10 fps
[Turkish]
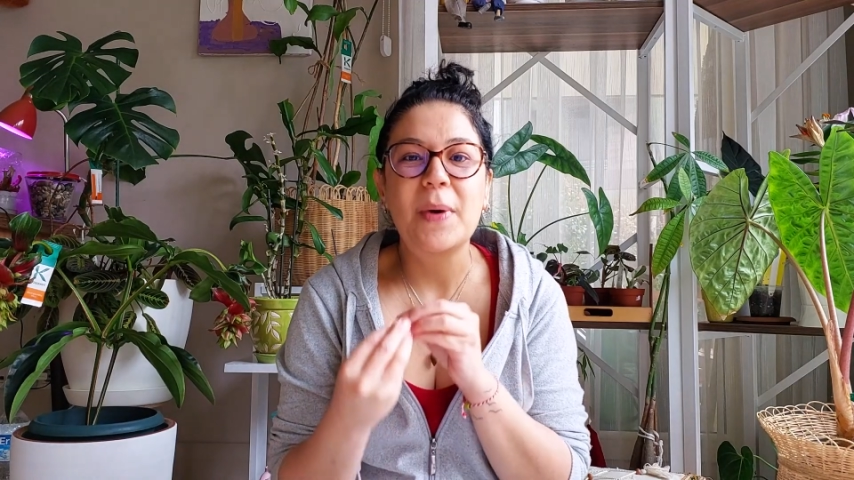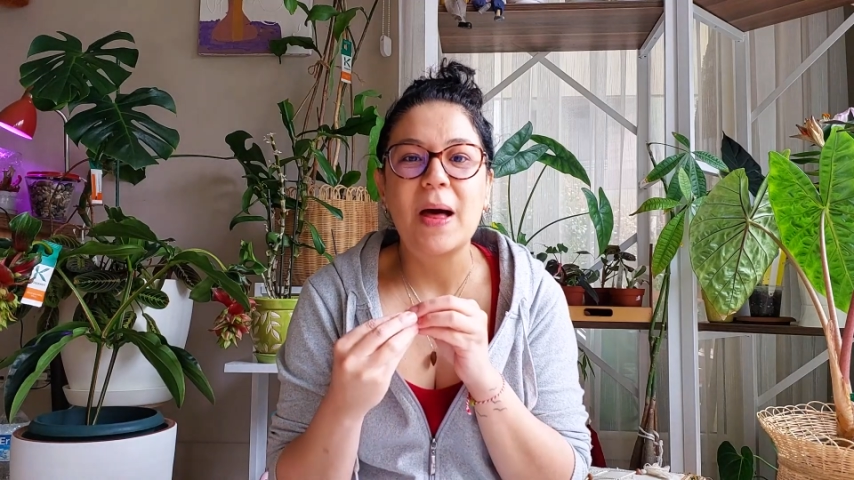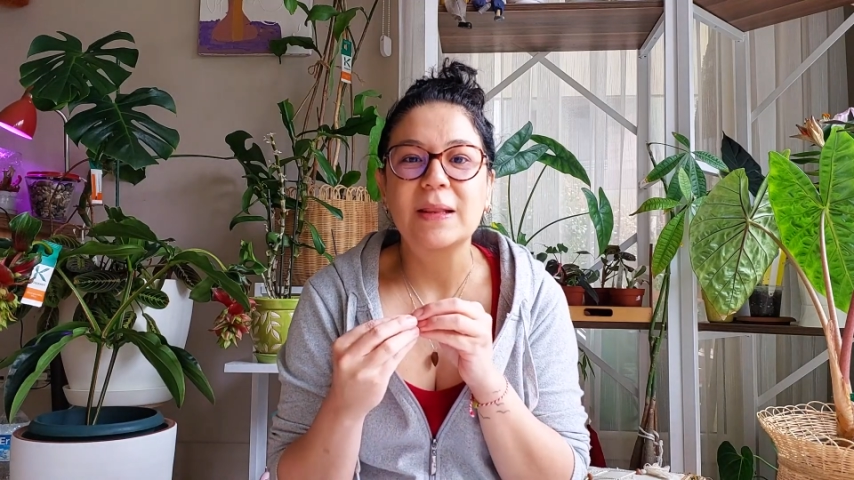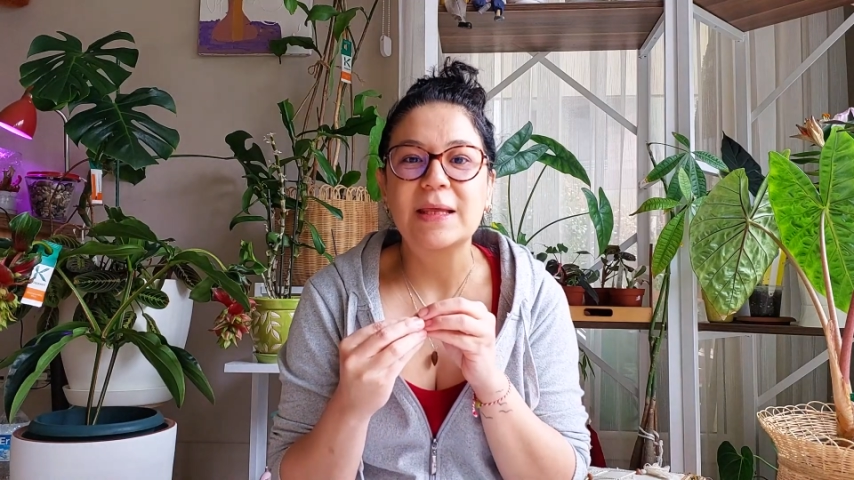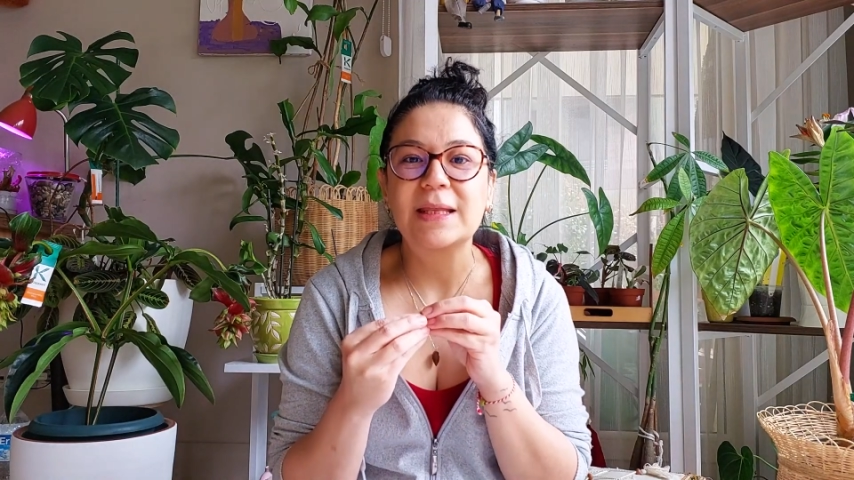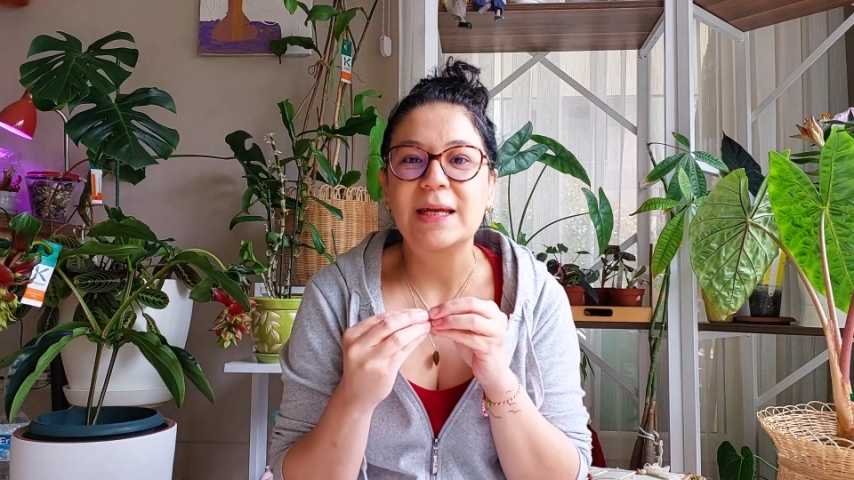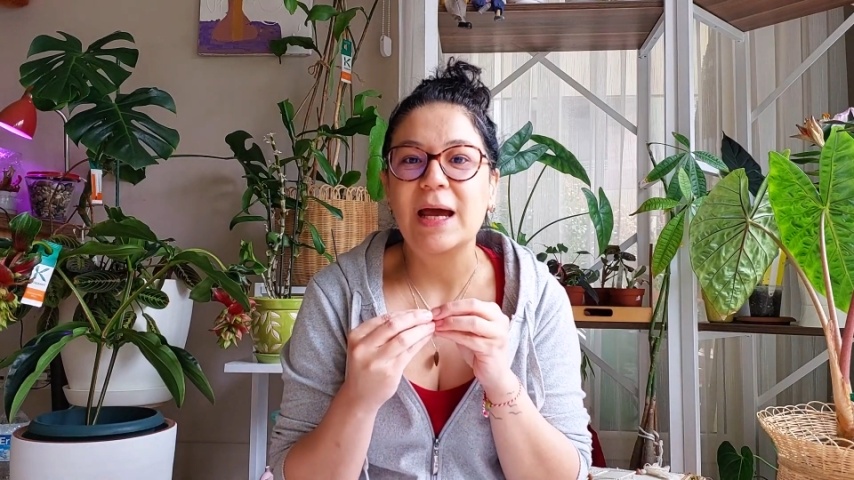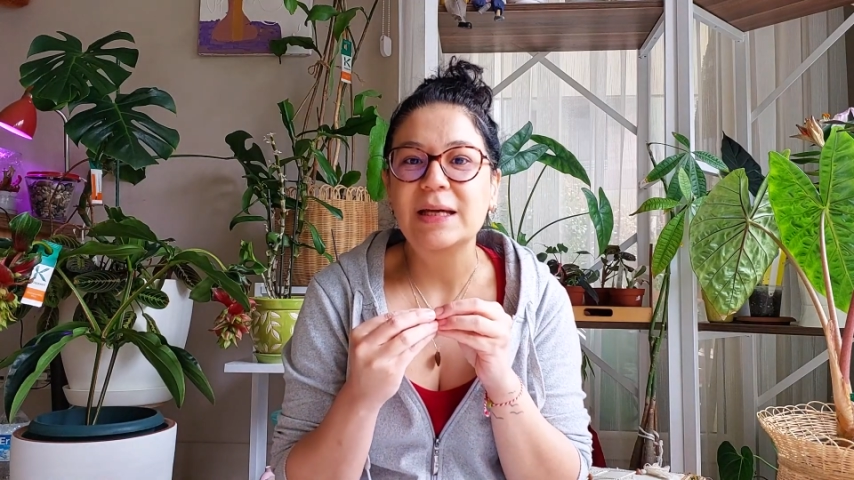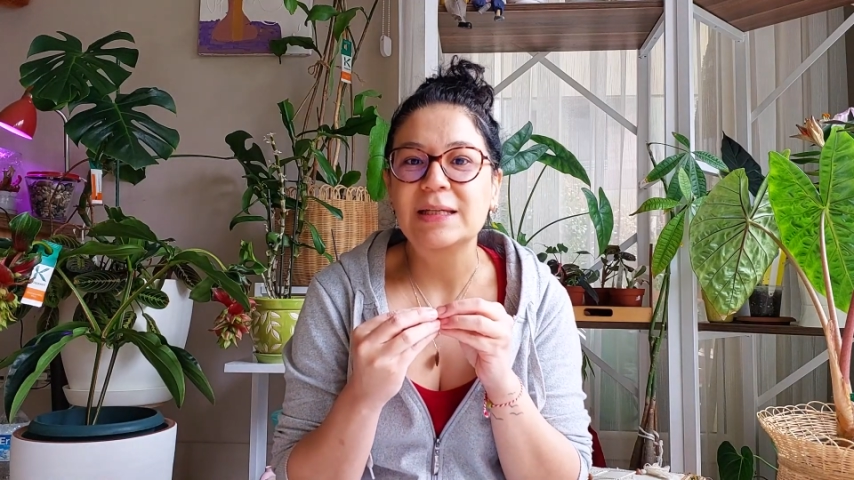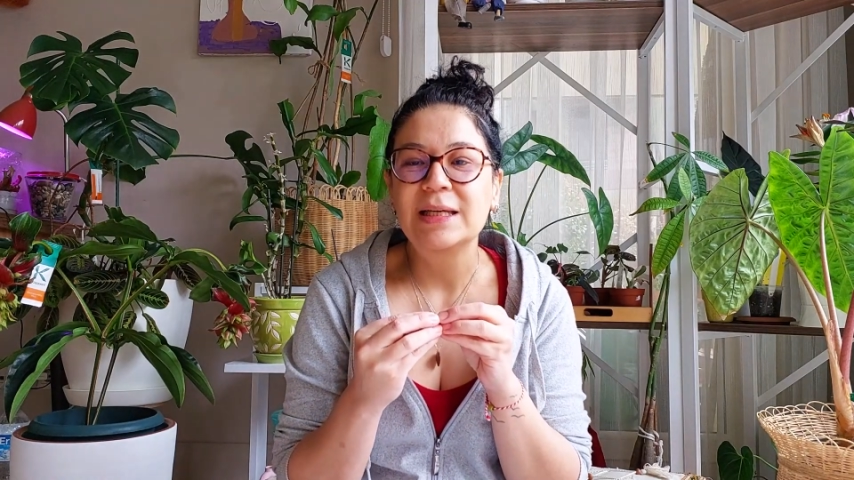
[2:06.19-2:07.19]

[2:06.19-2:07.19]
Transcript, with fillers: bağlanarak